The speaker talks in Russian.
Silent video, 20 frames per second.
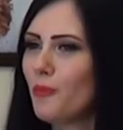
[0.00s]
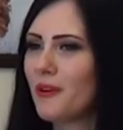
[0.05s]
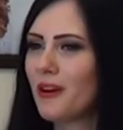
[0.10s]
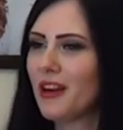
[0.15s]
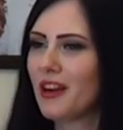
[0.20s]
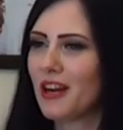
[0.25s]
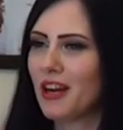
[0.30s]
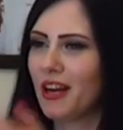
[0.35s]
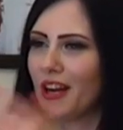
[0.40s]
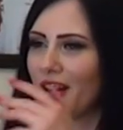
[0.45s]

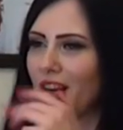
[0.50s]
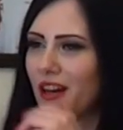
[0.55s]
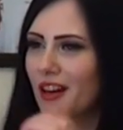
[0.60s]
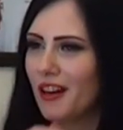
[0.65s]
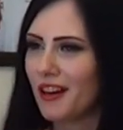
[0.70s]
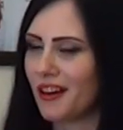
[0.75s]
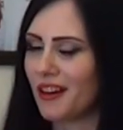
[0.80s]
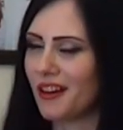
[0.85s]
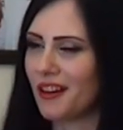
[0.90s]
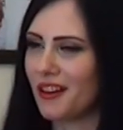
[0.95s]
Э,
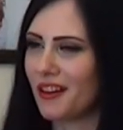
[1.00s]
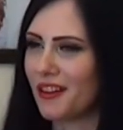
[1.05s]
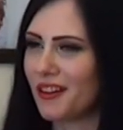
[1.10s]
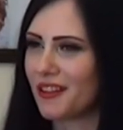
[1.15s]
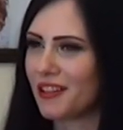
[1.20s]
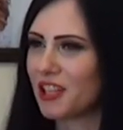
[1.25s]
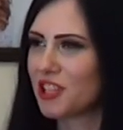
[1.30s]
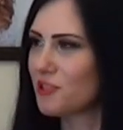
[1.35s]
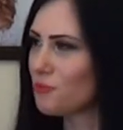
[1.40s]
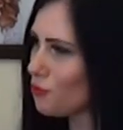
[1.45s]
а,
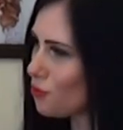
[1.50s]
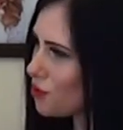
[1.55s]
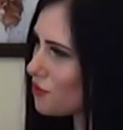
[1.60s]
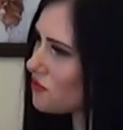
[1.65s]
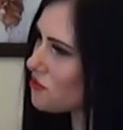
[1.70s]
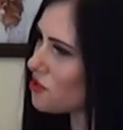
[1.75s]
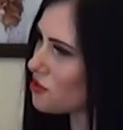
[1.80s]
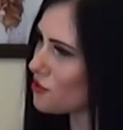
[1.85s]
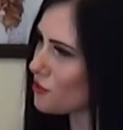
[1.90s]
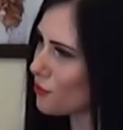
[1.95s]
я же не могу
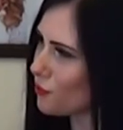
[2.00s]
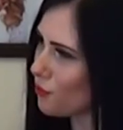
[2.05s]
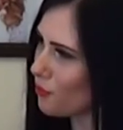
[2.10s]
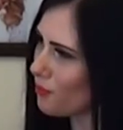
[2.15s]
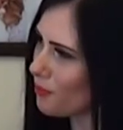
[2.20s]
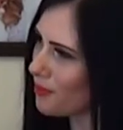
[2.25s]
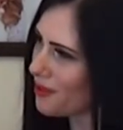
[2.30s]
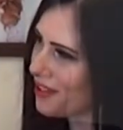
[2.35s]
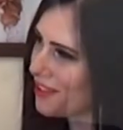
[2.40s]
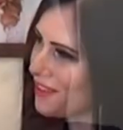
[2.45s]
отвечать за
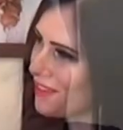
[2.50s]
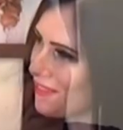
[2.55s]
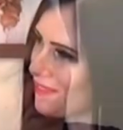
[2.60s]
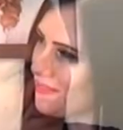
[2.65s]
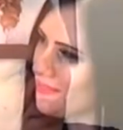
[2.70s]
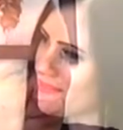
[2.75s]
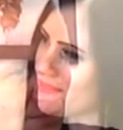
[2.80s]
рулем, правильно?